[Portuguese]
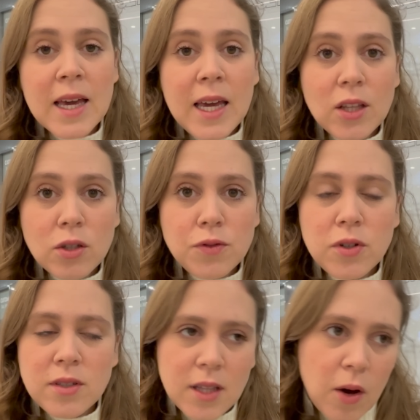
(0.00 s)
e a gente
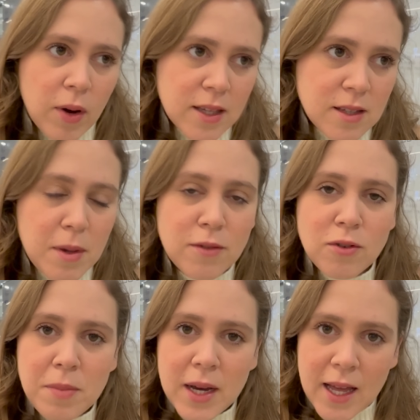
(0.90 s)
falou assim, não, quer saber,
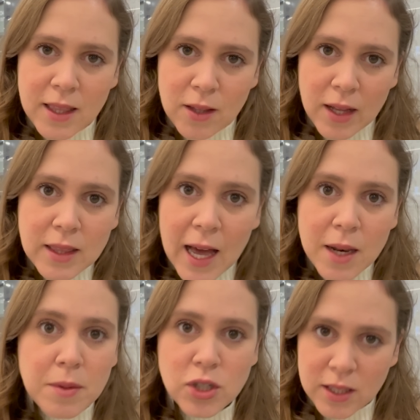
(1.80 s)
vamos pegar então a
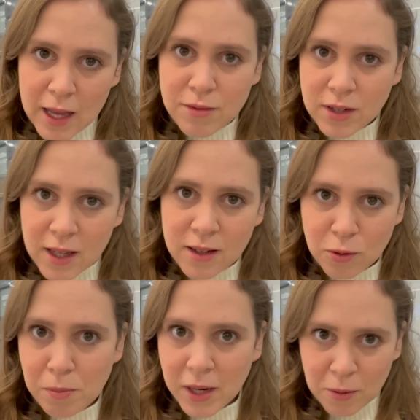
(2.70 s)
Tara, que já tava né,
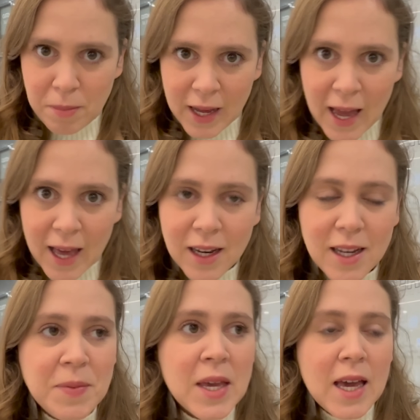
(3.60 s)
no plano pegar ela
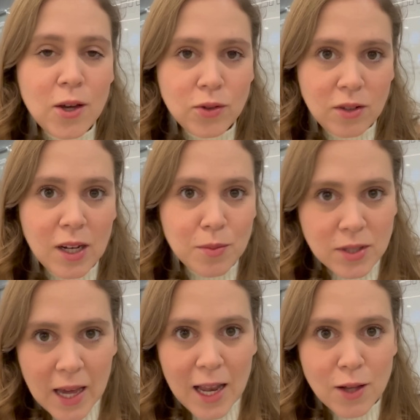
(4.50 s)
ali. Eu tenho lá
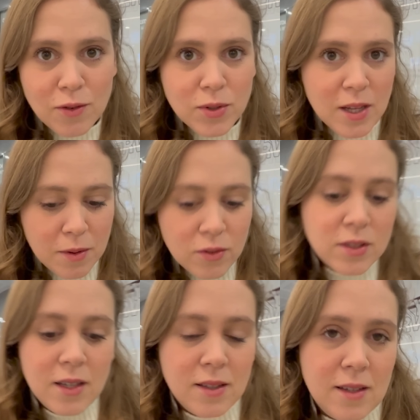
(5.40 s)
buscar ela e eu vou mostrar pra
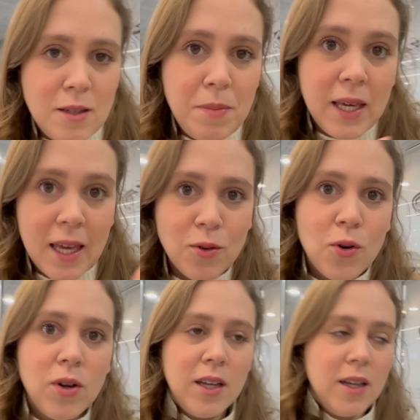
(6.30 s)
vocês esse pequeno
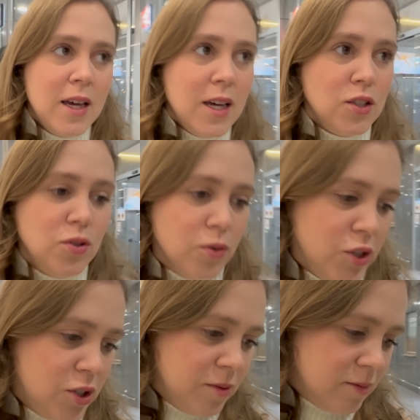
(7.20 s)
rolê de
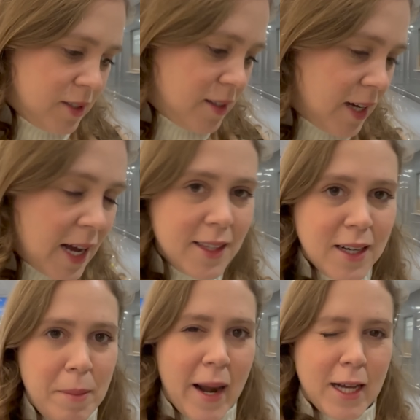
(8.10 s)
hoje, se essa
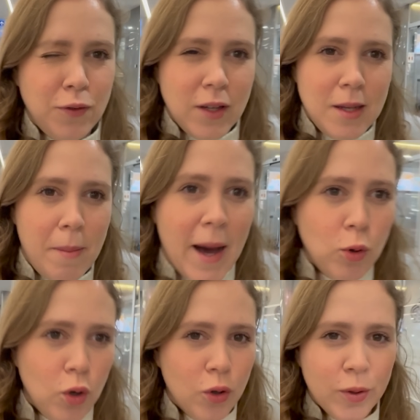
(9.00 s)
cadeira parar de funcionar fazer
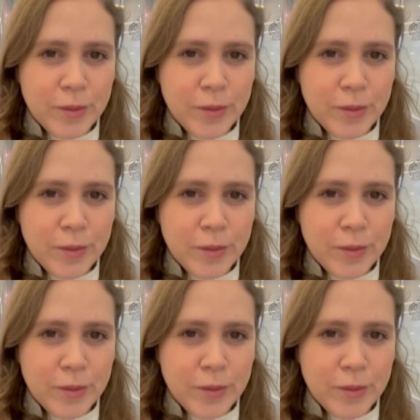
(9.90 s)
barulho.